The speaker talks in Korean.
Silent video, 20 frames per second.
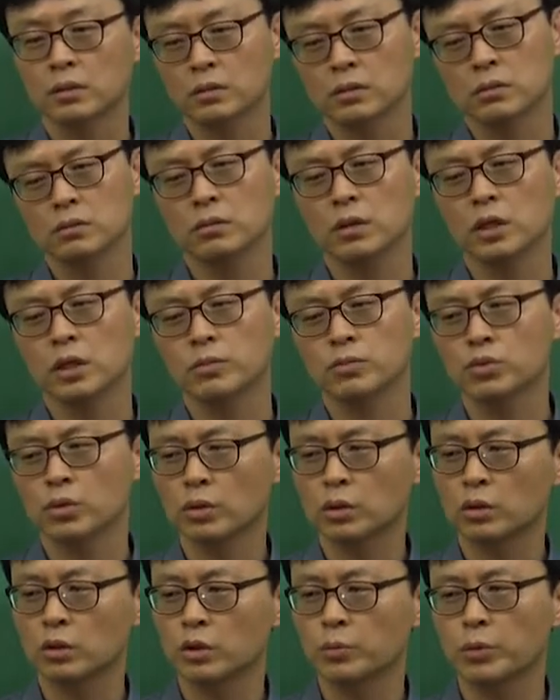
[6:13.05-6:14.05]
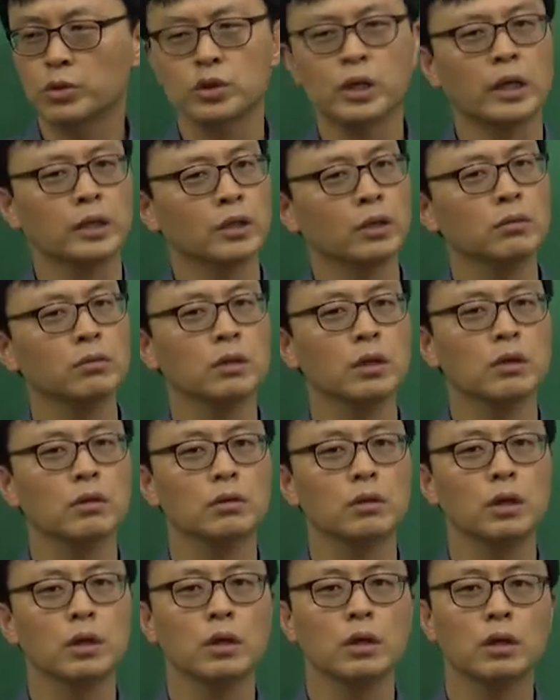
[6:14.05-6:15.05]
선생님 저는 그런 표정 안
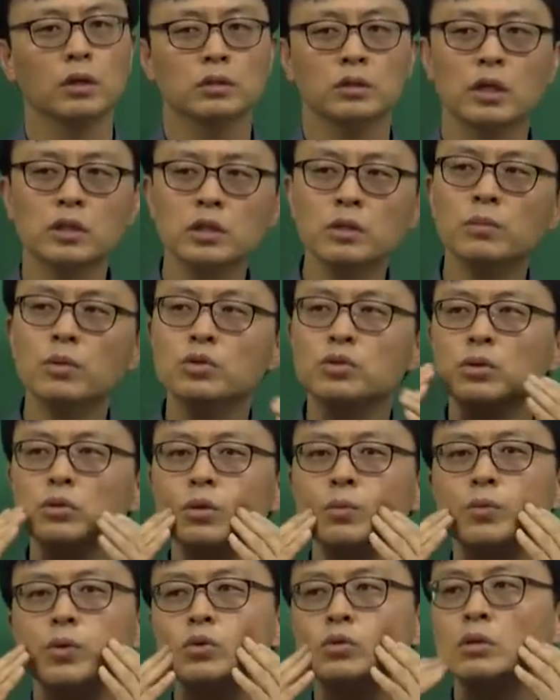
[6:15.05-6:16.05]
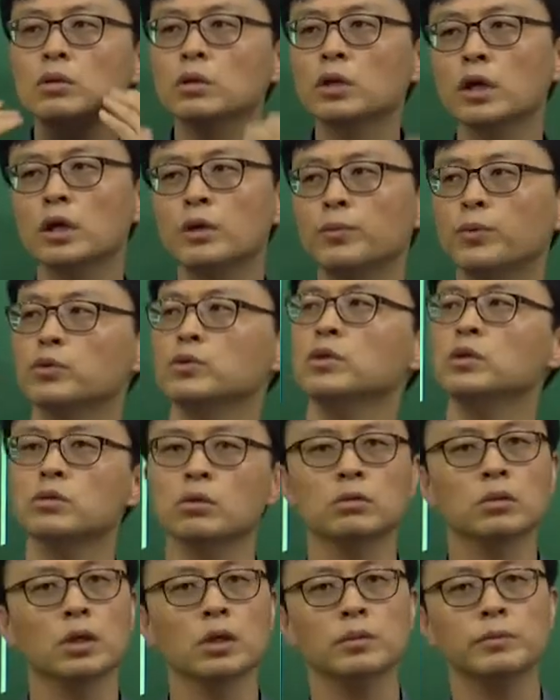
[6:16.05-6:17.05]
나오는데요. 사실 뭐 저도 표정은 그러이 표정이
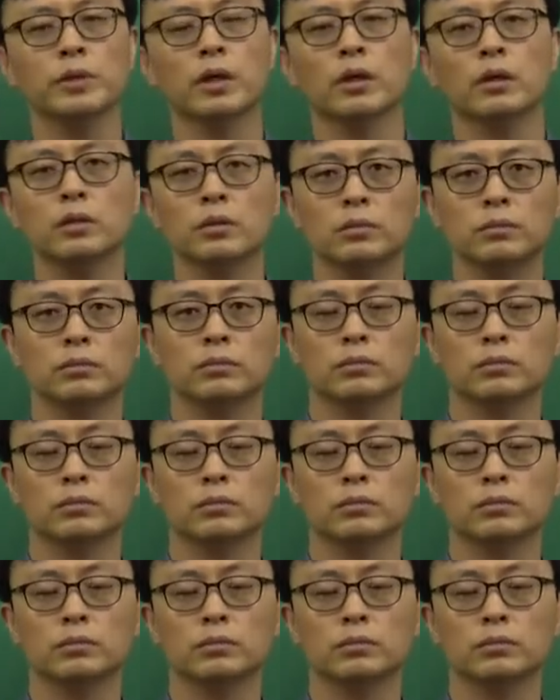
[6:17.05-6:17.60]
정상입니다.